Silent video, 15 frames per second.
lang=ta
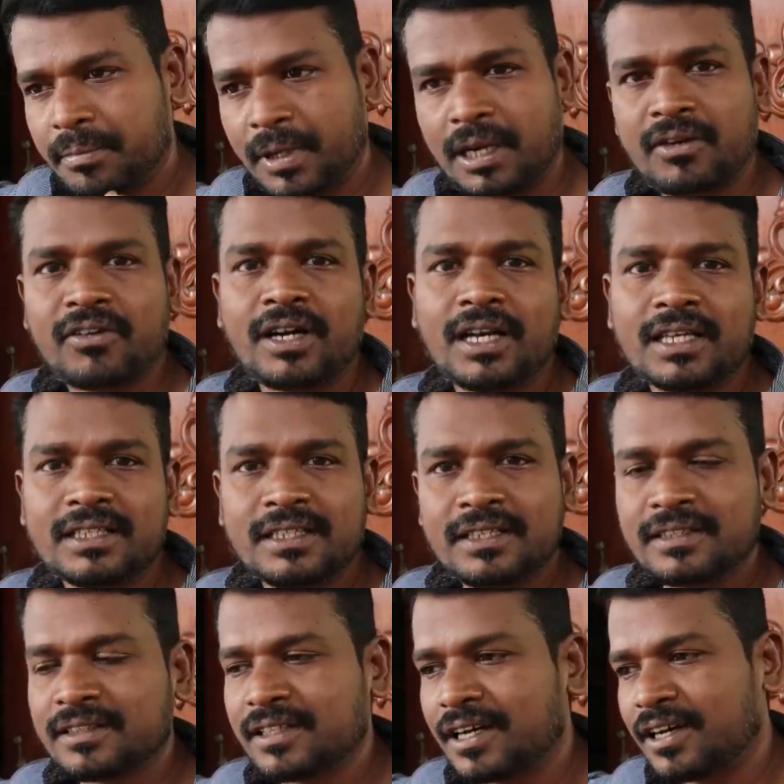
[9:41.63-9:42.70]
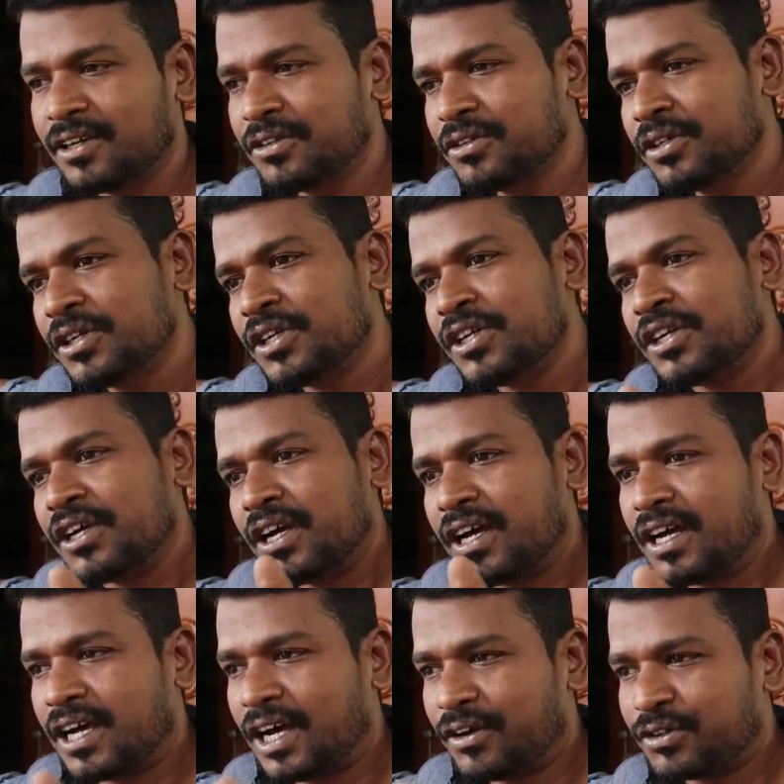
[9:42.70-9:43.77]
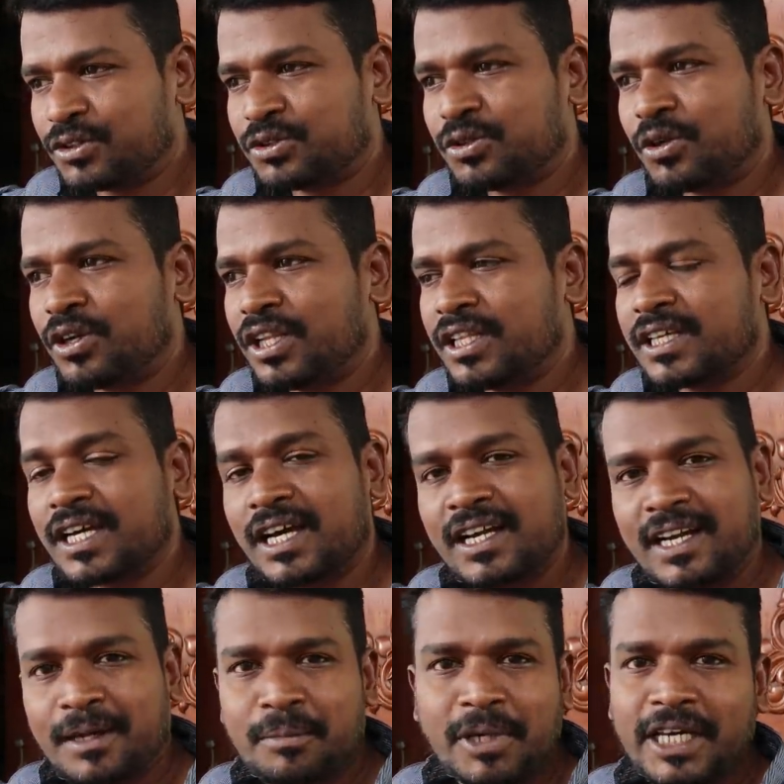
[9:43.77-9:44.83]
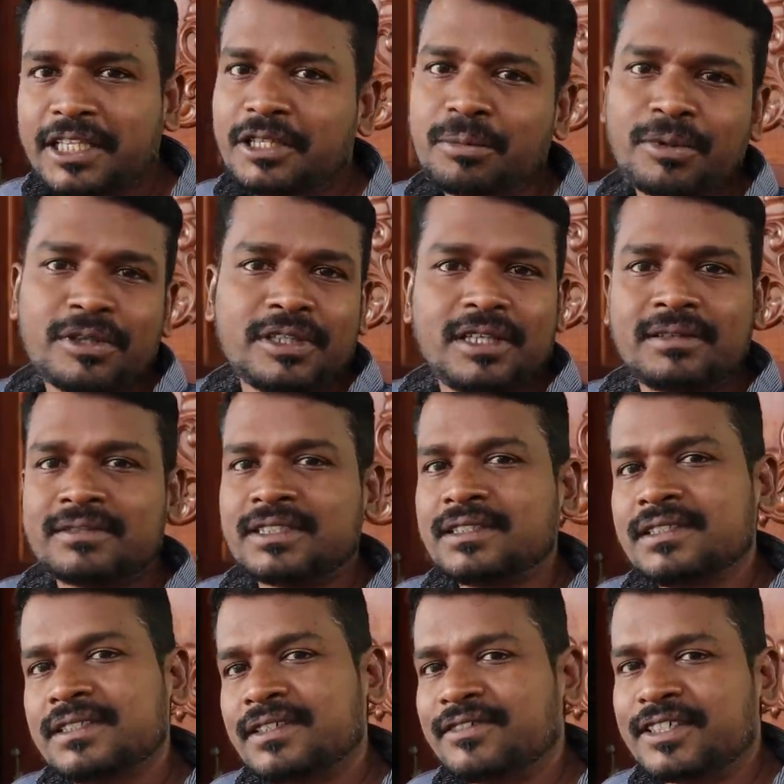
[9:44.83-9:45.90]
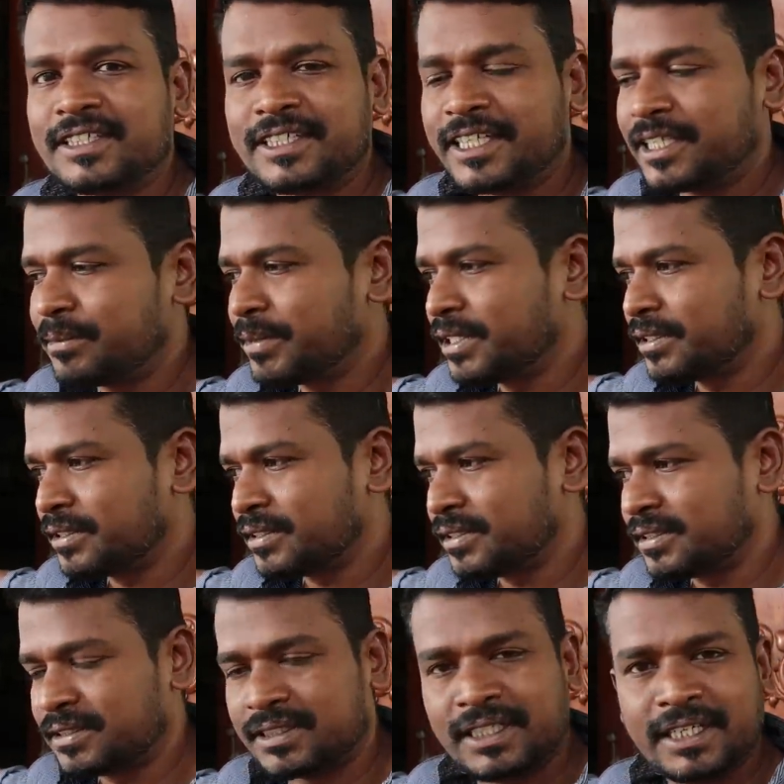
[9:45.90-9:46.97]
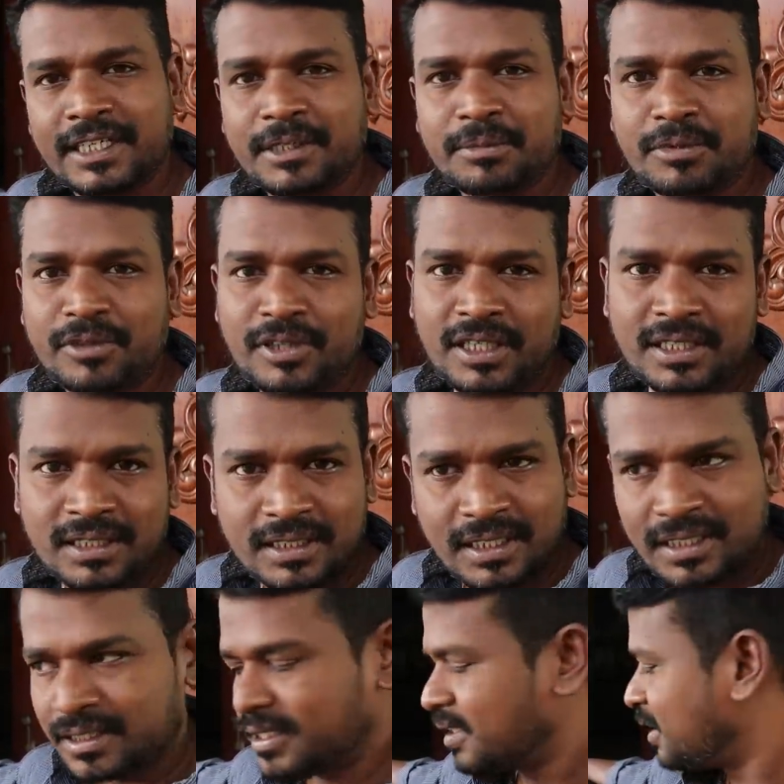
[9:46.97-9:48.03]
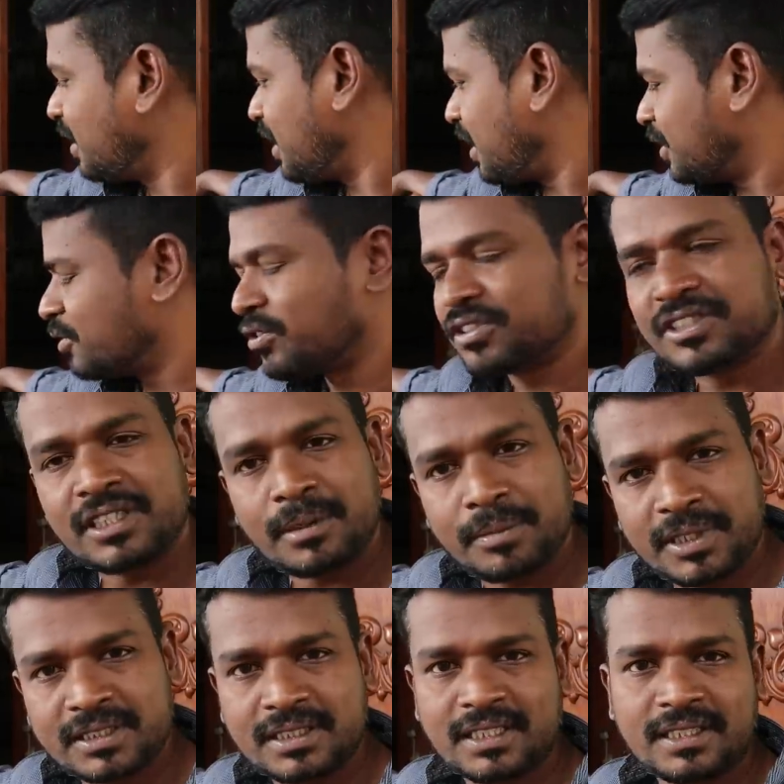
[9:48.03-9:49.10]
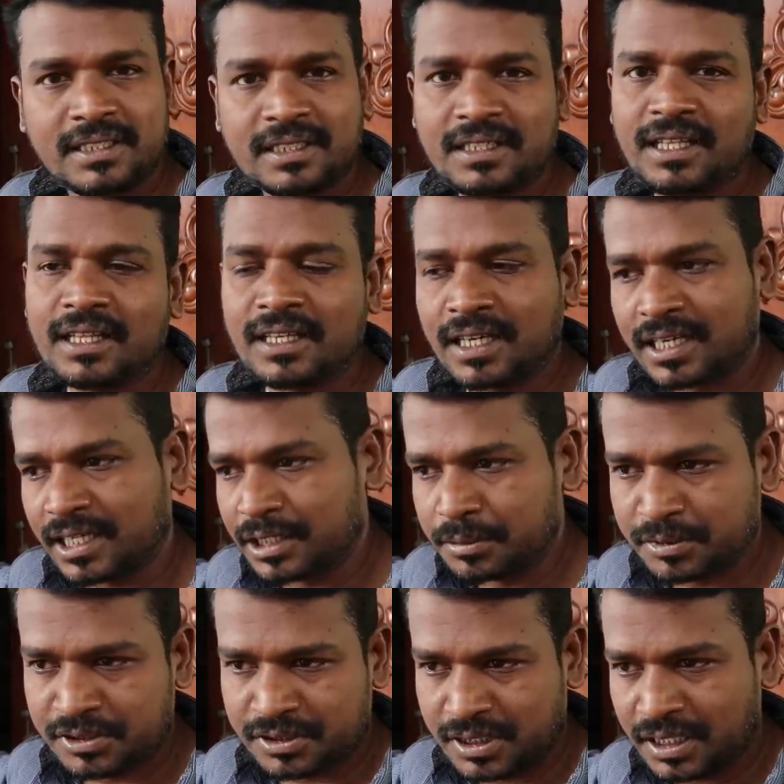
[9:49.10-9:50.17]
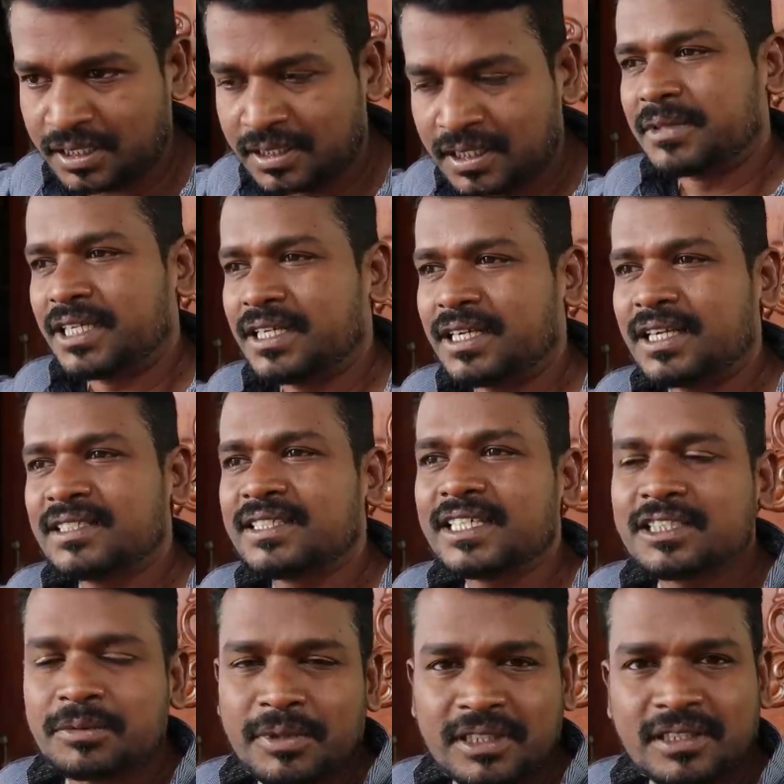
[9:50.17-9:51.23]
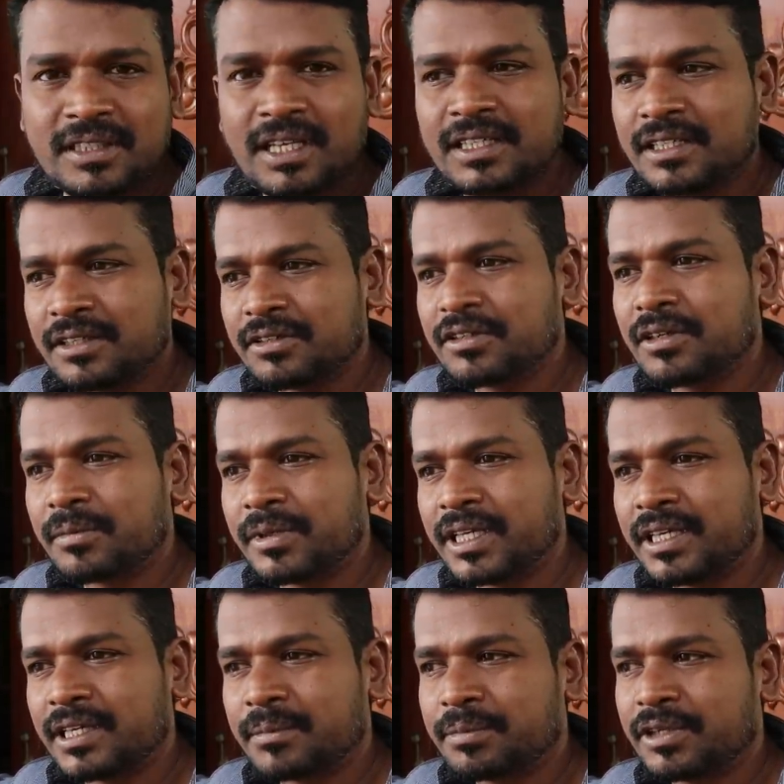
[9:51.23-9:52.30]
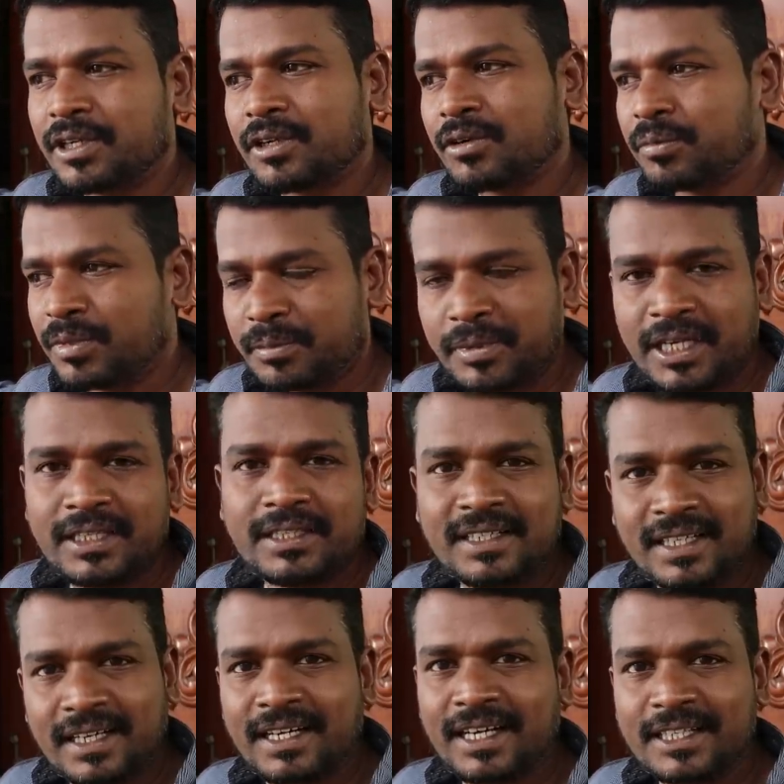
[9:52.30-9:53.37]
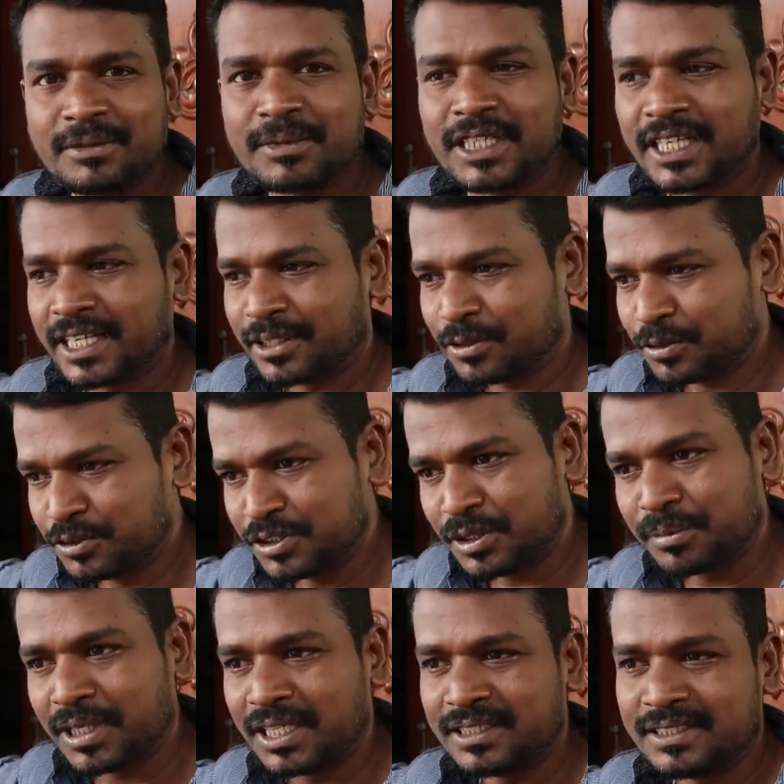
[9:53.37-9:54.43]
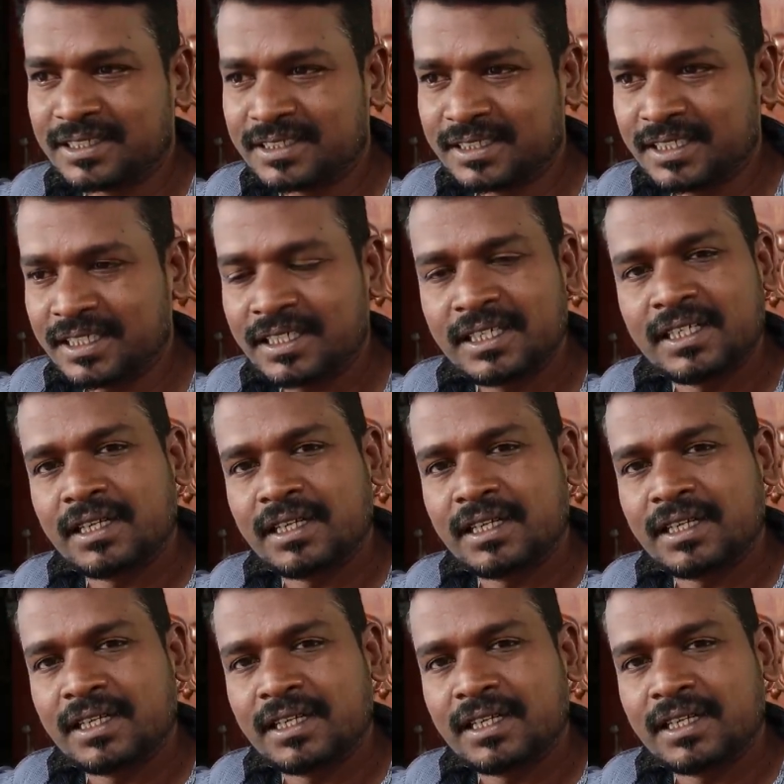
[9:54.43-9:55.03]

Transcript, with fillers: பரவாயில்ல இருந்தாலும் அவர் சொன்னதுக்காக நான் பயந்து போய் தான் வந்து அவனுக்கு ட்ரீட்மெண்ட் எடுக்க போனேன் எடுத்ததில் அந்த ஒரு சின்ன பிரச்சனை இருந்திருக்கு அதை நான் கண்டுபிடிச்சிட்டேன் பட் என்னென்னா சிக்ஸ் மந்த்து தான் இருக்கும் அப்படிங்கிறப்ப நான் ரொம்ப பயந்துட்டேன் அது மட்டும் எனக்கு கொஞ்சம் பாதிச்சிருச்சு